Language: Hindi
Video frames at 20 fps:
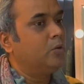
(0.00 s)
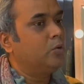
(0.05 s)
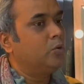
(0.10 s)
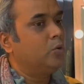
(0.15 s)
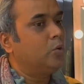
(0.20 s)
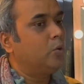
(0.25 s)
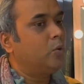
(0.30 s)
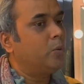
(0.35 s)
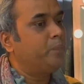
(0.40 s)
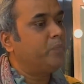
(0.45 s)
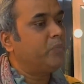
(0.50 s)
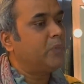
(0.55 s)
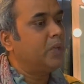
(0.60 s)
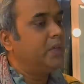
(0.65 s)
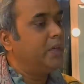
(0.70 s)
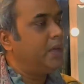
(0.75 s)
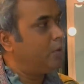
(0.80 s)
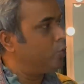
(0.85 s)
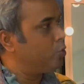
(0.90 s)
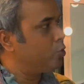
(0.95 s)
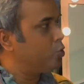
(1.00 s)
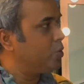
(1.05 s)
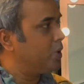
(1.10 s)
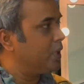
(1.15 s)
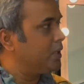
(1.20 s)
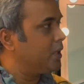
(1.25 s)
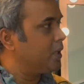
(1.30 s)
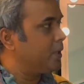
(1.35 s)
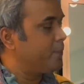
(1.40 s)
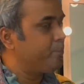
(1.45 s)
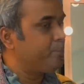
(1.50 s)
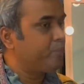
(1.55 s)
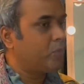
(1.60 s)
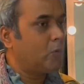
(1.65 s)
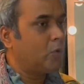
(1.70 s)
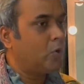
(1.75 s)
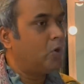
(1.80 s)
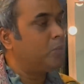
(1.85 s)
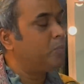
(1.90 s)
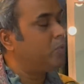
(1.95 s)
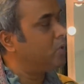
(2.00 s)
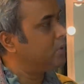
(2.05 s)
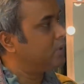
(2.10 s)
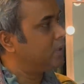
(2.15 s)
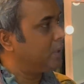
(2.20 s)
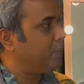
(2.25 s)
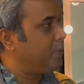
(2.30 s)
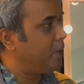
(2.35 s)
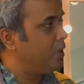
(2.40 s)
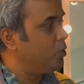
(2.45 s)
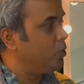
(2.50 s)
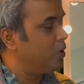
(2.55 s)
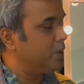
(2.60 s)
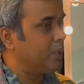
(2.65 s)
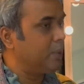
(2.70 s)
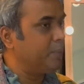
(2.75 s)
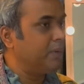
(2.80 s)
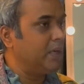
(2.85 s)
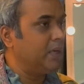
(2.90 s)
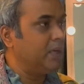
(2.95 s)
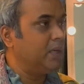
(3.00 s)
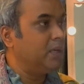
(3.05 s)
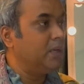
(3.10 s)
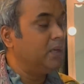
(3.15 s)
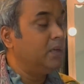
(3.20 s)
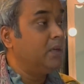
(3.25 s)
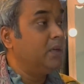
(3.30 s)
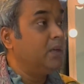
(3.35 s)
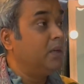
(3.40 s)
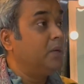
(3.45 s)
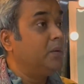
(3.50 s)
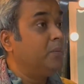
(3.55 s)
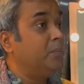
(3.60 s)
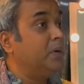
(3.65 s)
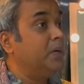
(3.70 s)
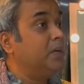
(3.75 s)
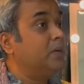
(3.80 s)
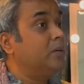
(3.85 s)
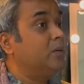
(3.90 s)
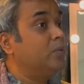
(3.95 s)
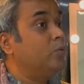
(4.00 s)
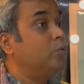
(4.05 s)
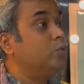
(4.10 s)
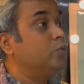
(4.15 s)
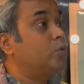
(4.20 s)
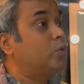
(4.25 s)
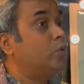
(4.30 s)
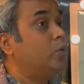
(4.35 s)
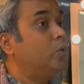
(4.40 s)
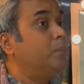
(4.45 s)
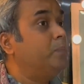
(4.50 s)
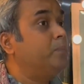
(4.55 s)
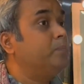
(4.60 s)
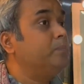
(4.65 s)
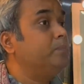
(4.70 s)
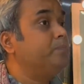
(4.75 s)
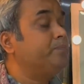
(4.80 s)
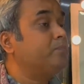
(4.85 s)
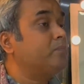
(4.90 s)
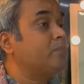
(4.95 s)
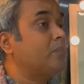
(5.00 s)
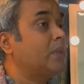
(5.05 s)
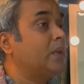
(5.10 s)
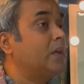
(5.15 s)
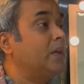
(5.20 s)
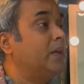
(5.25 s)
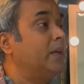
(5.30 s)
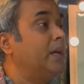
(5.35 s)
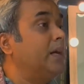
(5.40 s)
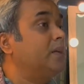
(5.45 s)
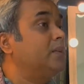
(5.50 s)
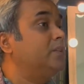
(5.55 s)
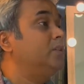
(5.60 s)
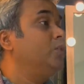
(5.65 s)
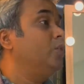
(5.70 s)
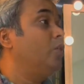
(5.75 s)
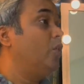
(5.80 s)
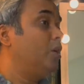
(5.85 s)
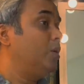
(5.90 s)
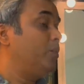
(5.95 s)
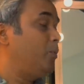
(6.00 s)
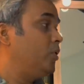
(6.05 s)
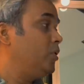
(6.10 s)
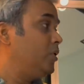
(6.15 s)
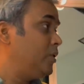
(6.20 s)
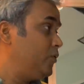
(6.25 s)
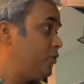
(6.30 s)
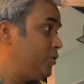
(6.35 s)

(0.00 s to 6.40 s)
तो ये हो चुका था और बहुत कमाल हुआ था पहले बट उसको क्या किसी और पॉइंट ऑफ